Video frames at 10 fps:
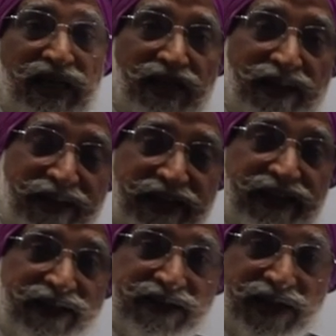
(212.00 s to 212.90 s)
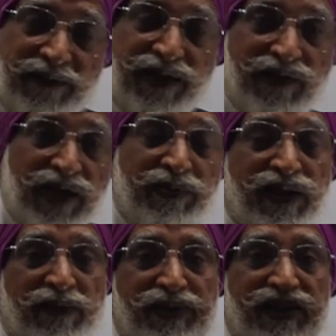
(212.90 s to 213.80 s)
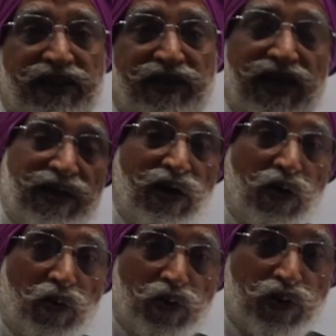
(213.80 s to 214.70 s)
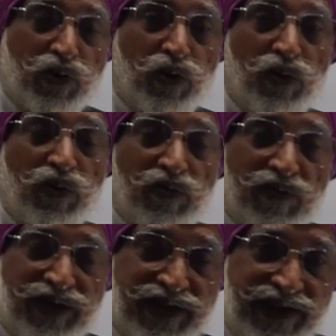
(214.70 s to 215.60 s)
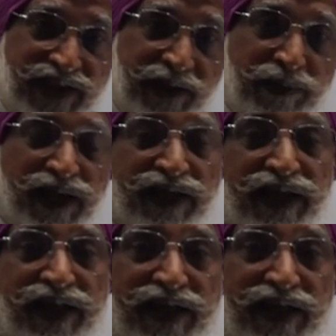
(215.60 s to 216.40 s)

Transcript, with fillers: लेकिन सामने वाला बंदा बेचने वाला उसको ये बात नहीं